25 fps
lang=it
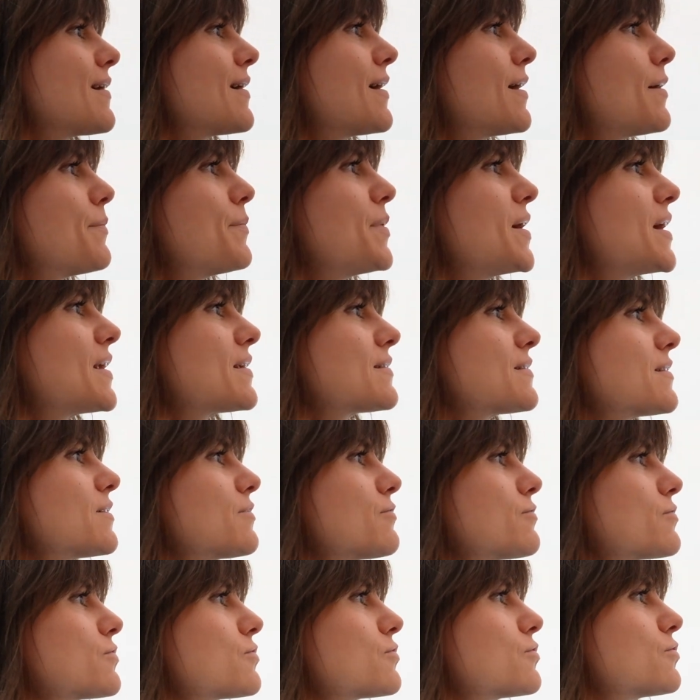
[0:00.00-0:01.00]
aperta
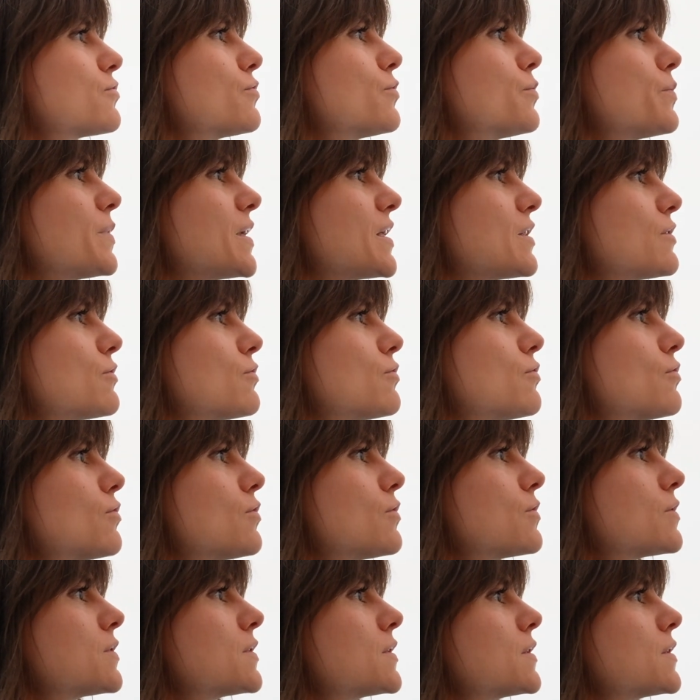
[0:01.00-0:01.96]
in questo momento